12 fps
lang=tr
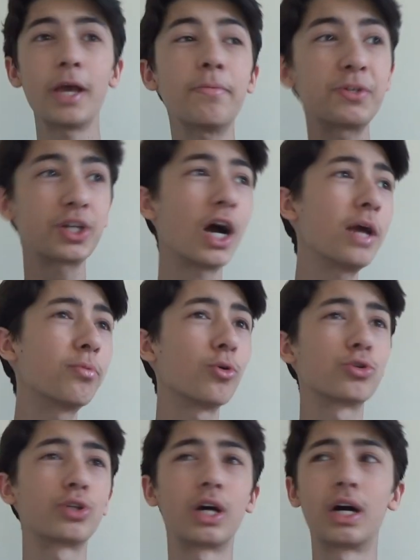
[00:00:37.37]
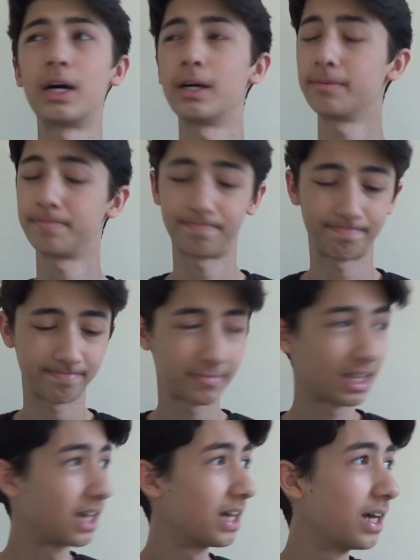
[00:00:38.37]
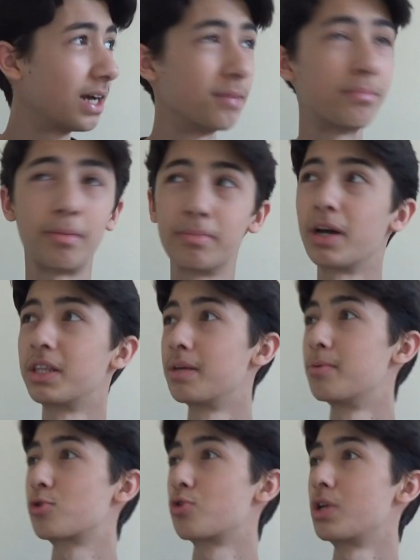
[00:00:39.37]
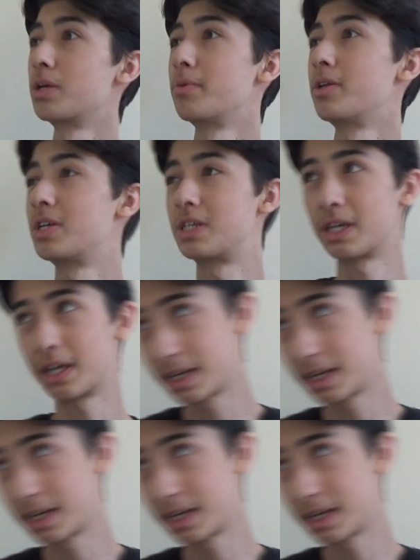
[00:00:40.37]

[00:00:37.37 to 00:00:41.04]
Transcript: Hepsi kayboldu ya. Ben bir anneme sorayım en iyisi.